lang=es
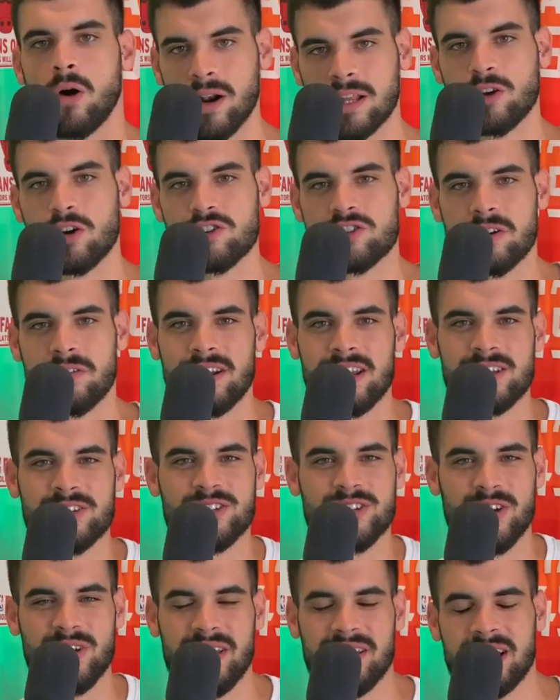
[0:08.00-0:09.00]
Hola a todos chavales,
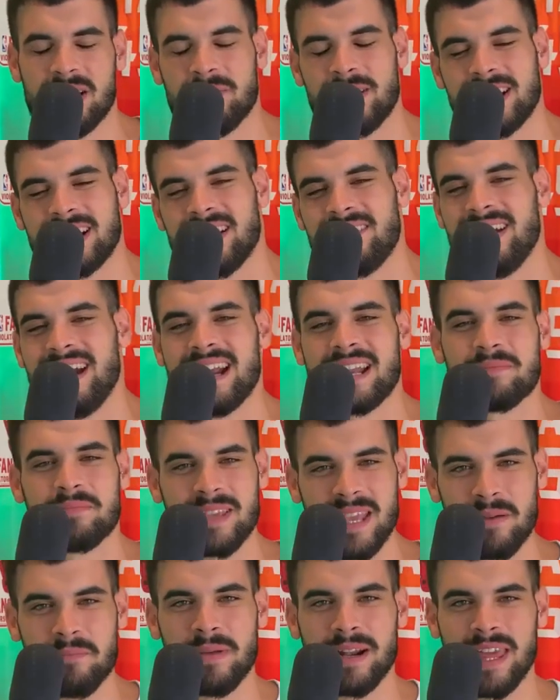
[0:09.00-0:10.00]
soy Adrián Mercader,
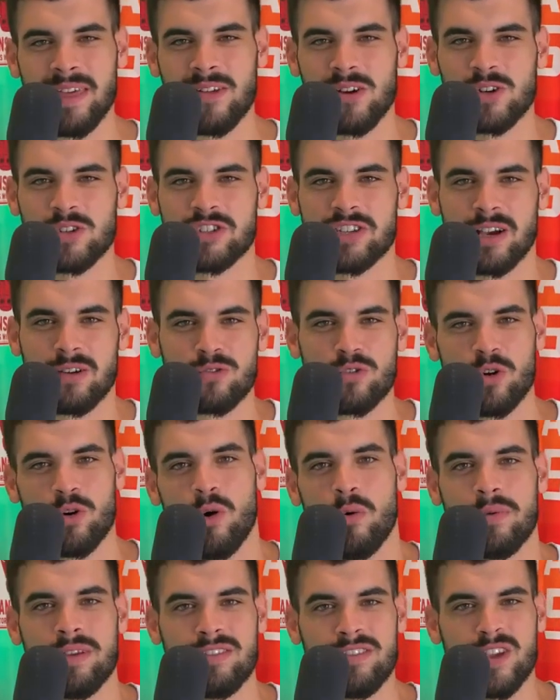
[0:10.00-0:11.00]
bienvenidos a un
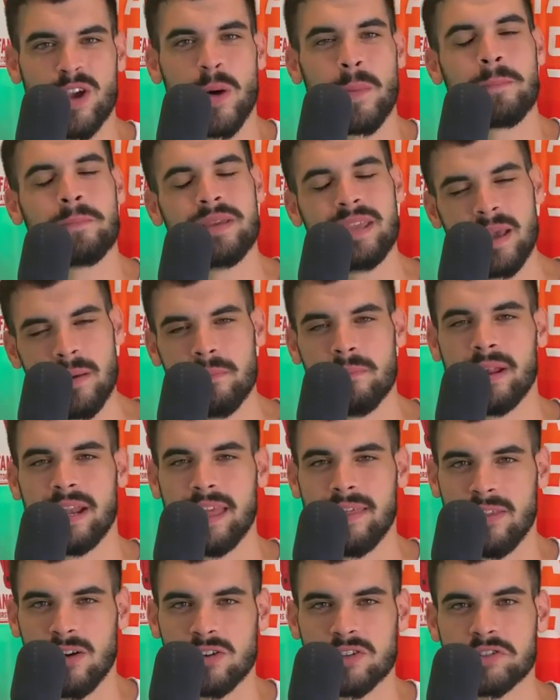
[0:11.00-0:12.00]
nuevo vídeo,
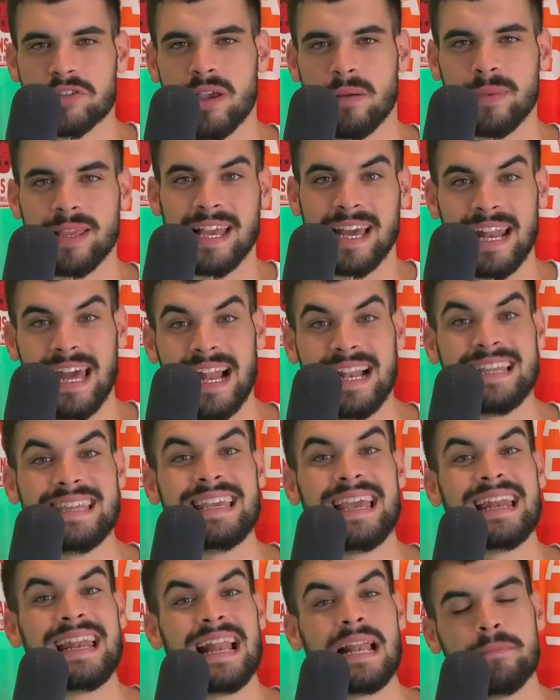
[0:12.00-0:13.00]
bienvenidos a mi canal
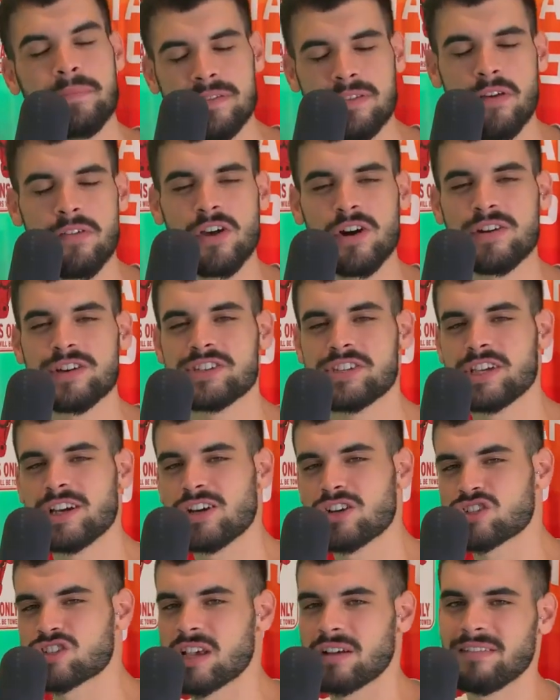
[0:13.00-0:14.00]
y en el vídeo de hoy
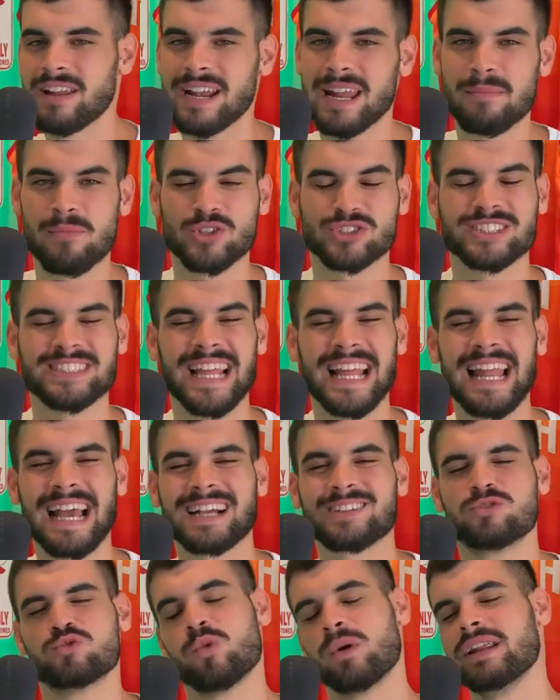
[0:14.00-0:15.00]
chicos hablaremos de la
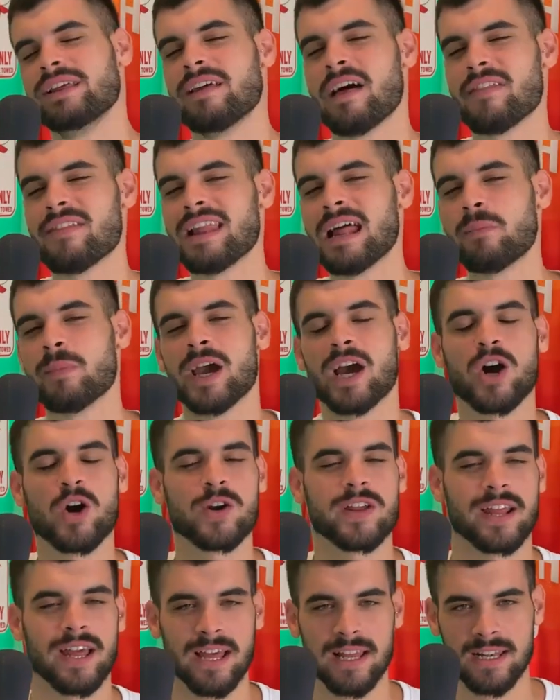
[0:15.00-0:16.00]
actualidad de la
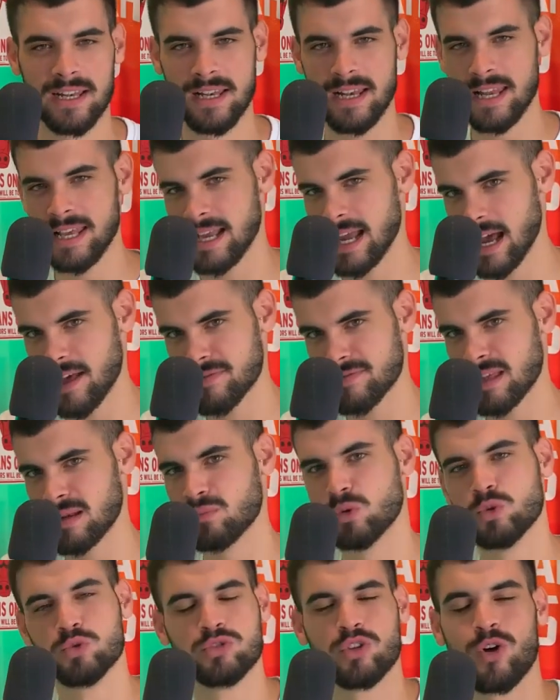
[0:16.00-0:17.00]
mejor liga
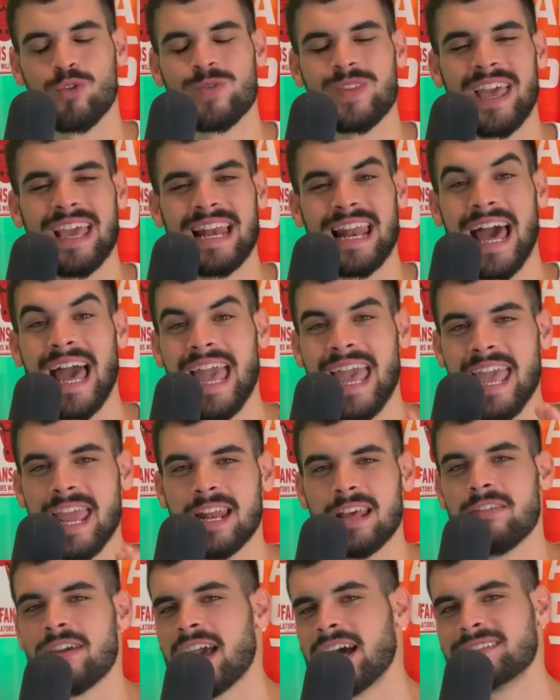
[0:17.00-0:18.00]
del mundo, de la
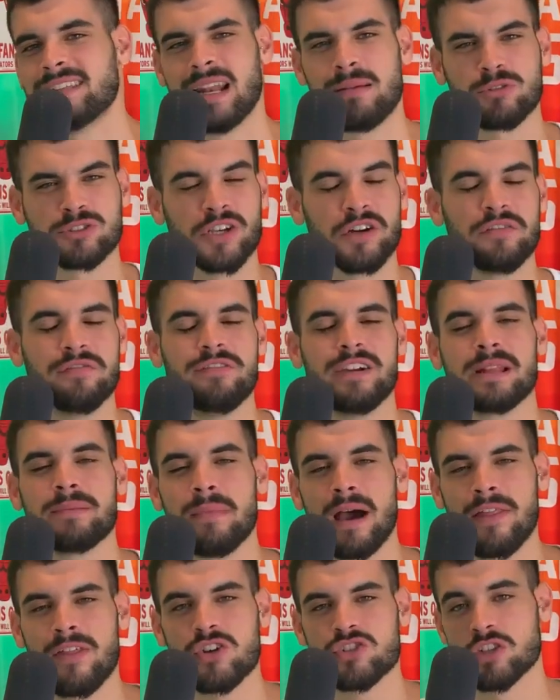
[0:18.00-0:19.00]
NBA. Tenemos
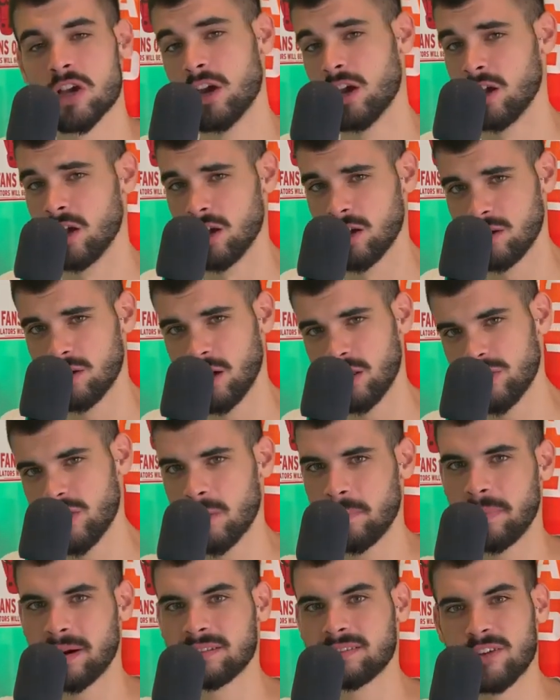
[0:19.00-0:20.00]
confirmados los
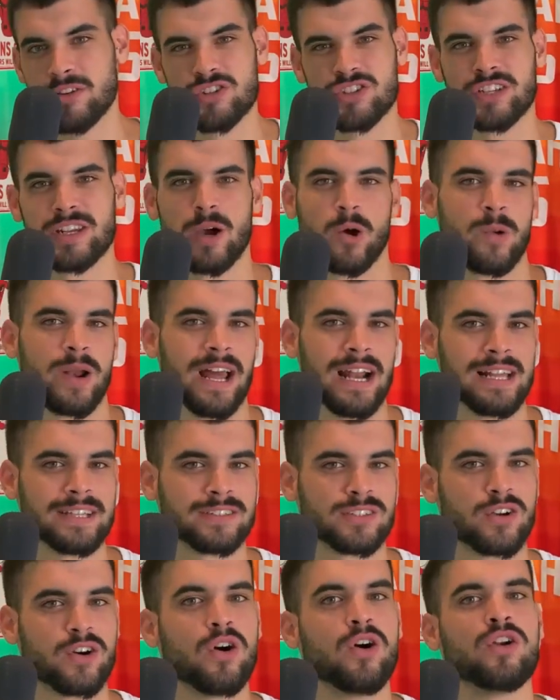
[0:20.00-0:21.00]
dos partidos
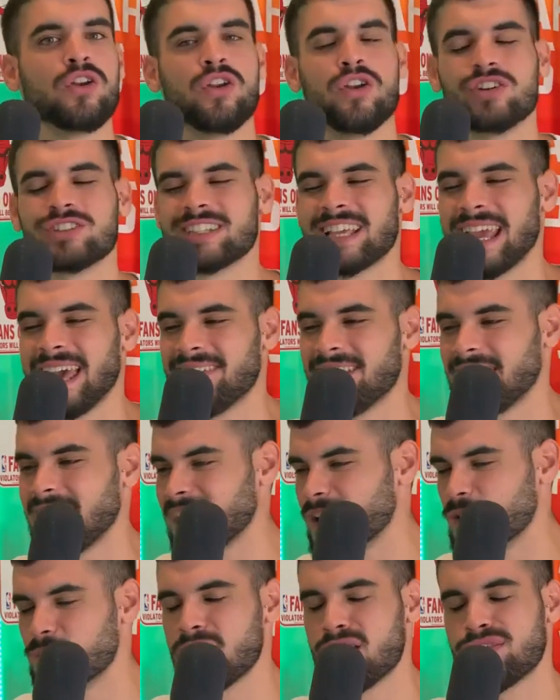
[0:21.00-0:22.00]
inaugurales con los que
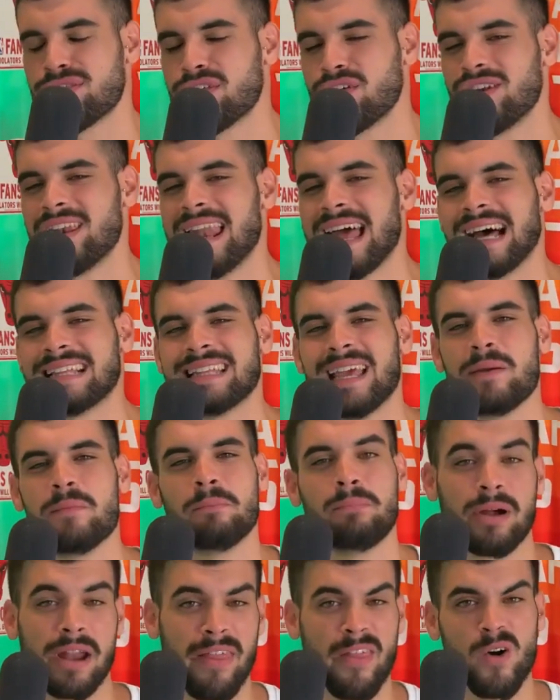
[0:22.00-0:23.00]
dará comienzo la
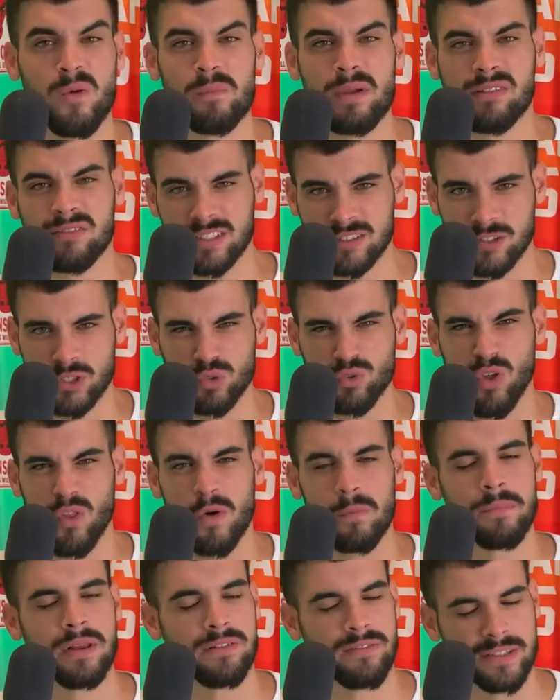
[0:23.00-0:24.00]
temporada
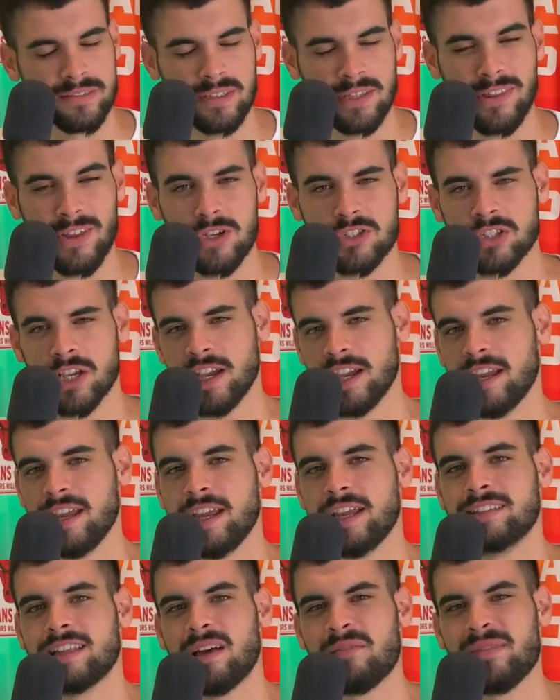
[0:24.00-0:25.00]
2021-2022
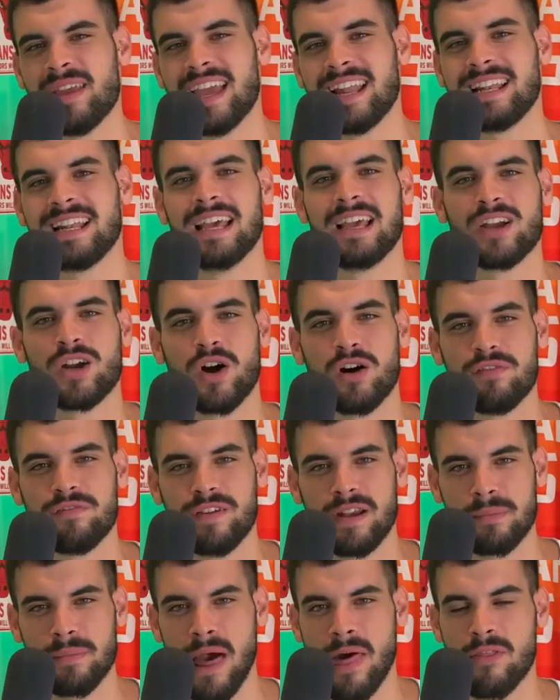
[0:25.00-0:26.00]
y también
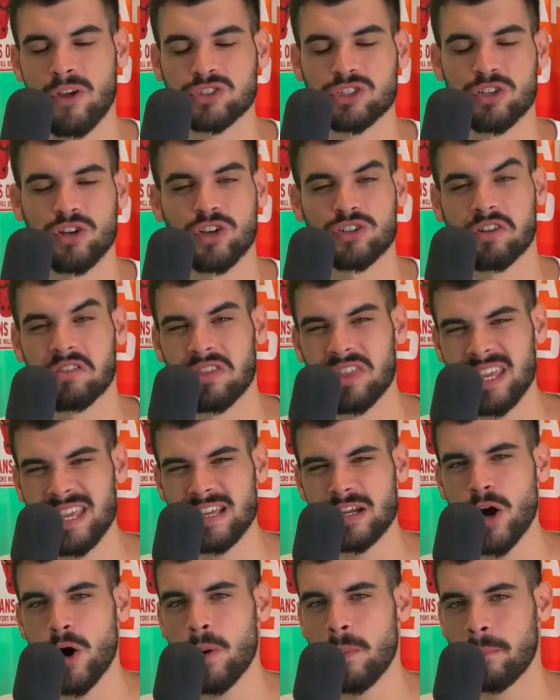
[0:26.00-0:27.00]
confirmados los
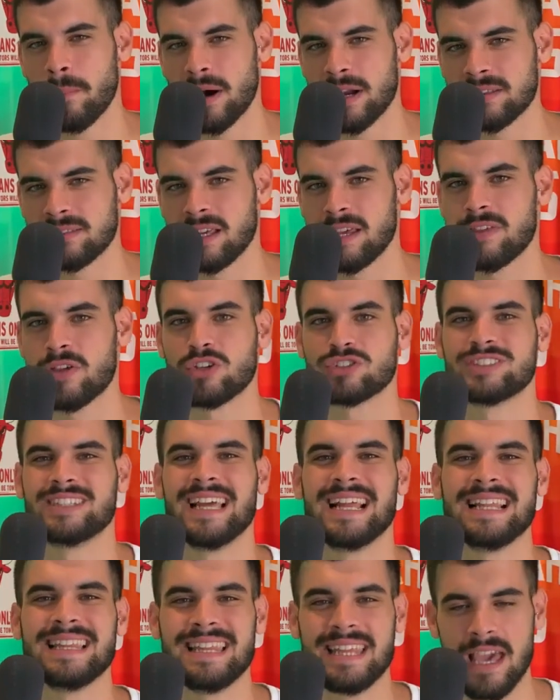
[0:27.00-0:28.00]
cinco partidos
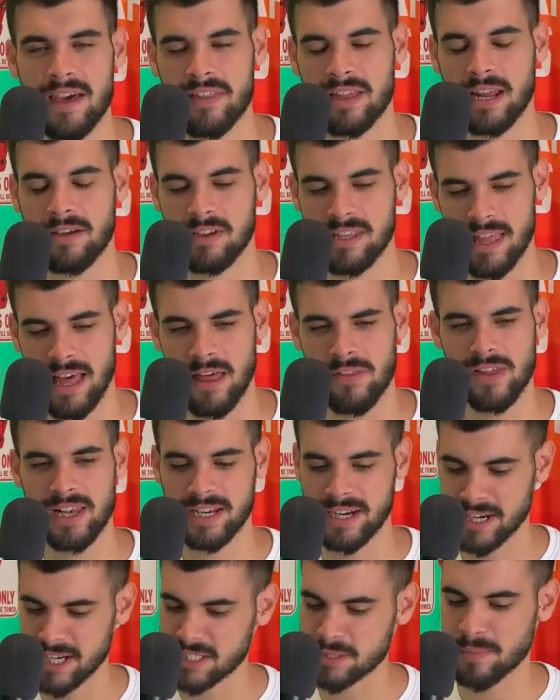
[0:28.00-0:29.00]
del día de Navidad,
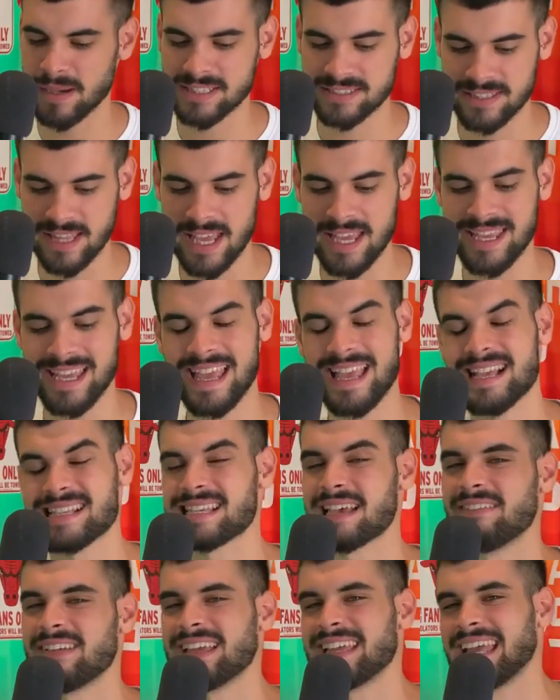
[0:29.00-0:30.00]
del Christmas Day, que ya
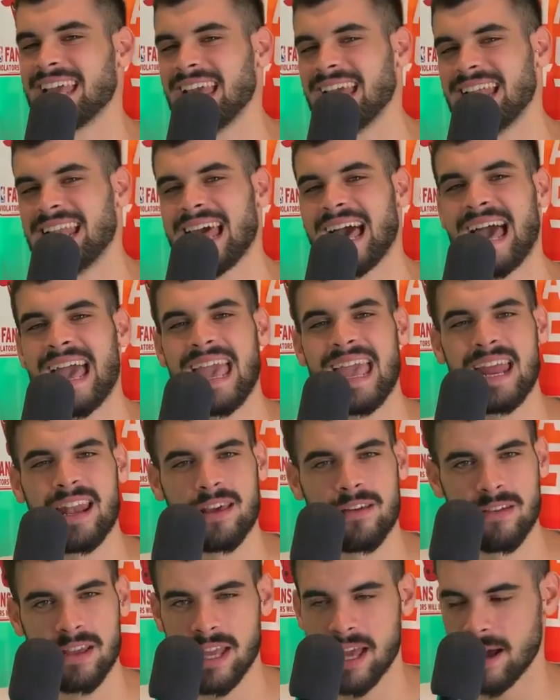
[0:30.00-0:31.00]
saben que la
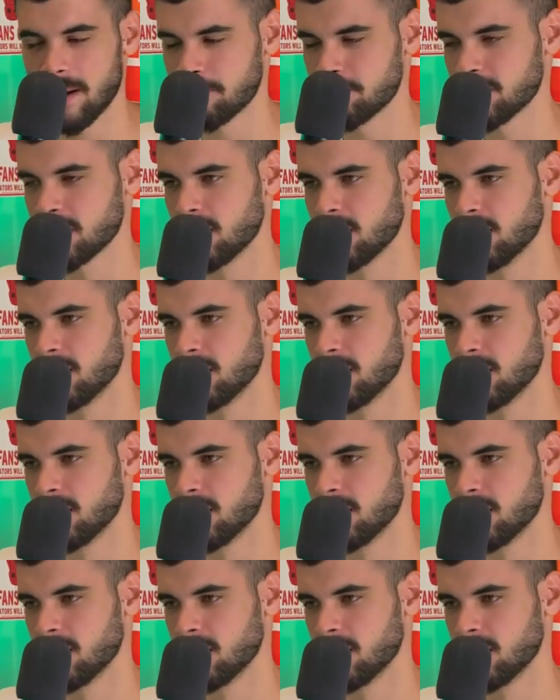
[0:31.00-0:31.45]
NBA